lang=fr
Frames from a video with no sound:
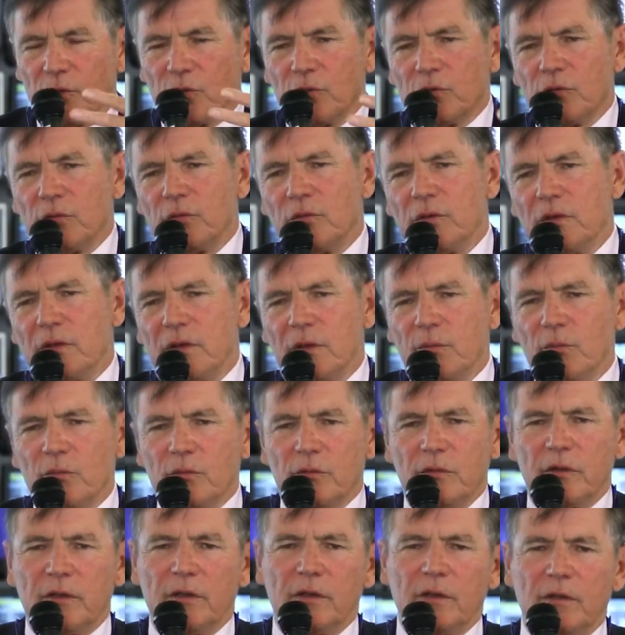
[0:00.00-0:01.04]
compte tenu
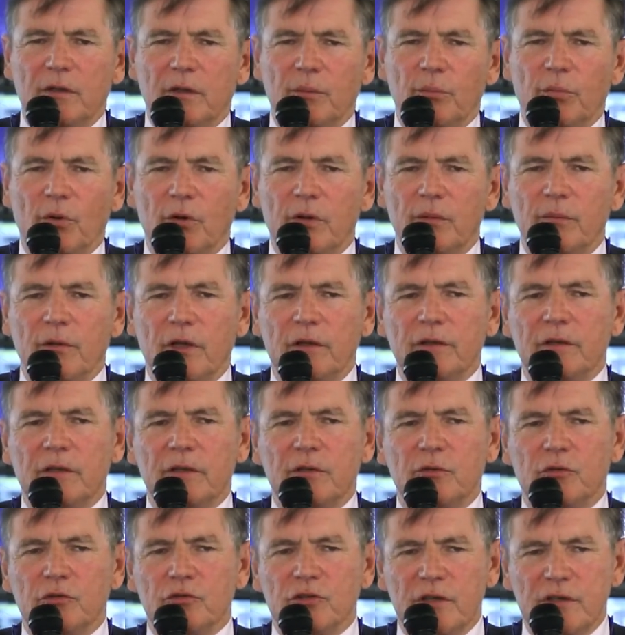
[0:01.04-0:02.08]
des
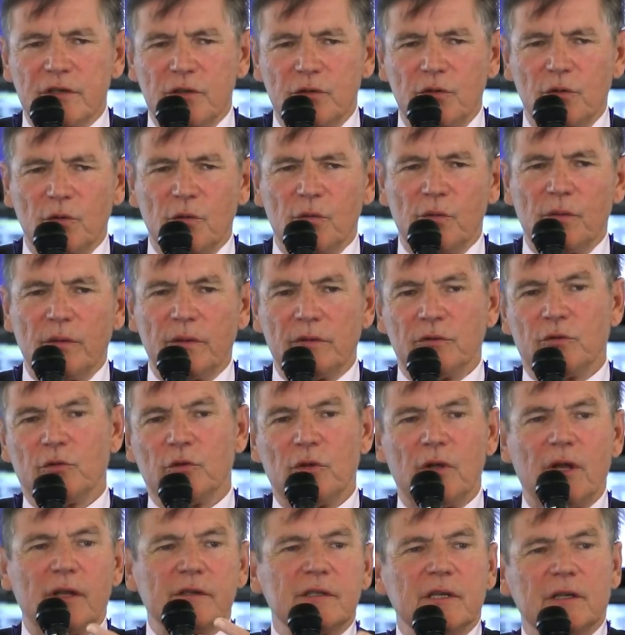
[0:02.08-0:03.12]
problématiques de gestion
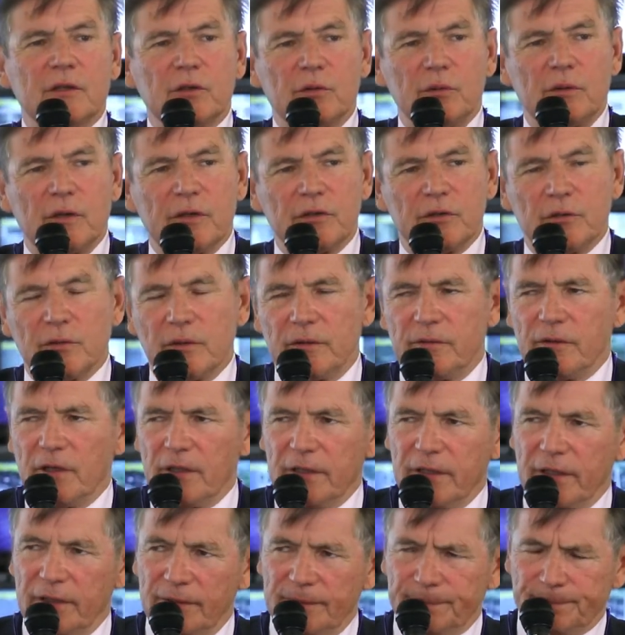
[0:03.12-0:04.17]
de la circulation
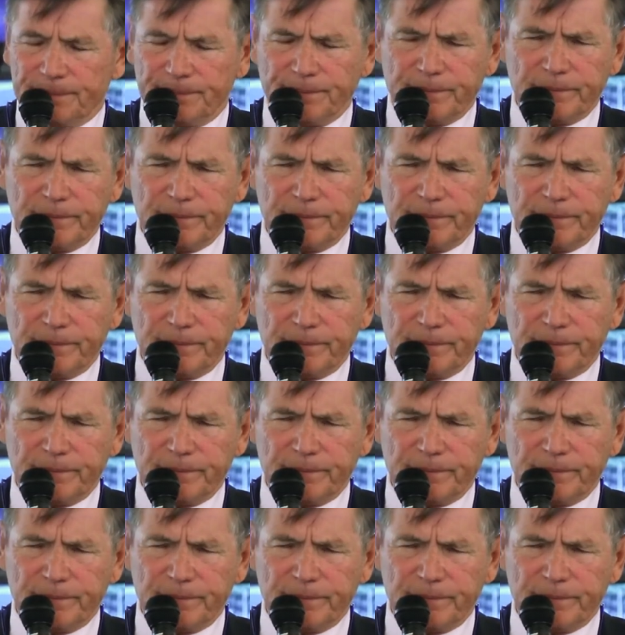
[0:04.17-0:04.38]
hivernale,